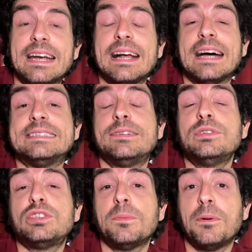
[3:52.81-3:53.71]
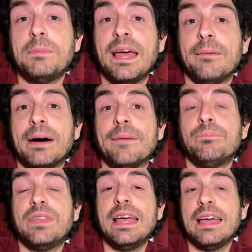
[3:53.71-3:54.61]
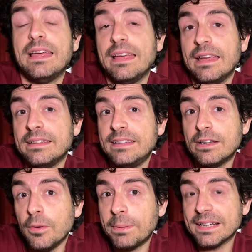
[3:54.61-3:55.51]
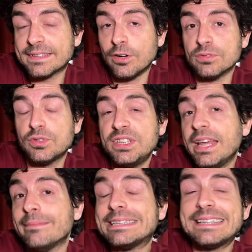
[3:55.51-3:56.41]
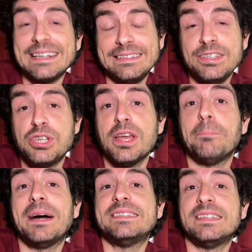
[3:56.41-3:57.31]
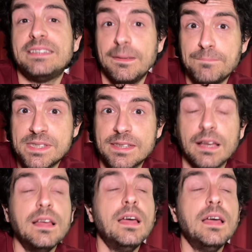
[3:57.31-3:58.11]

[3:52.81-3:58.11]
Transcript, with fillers: Ragazzi, questo problema de, eh, del comprare a sconto si chiama strategia by the dips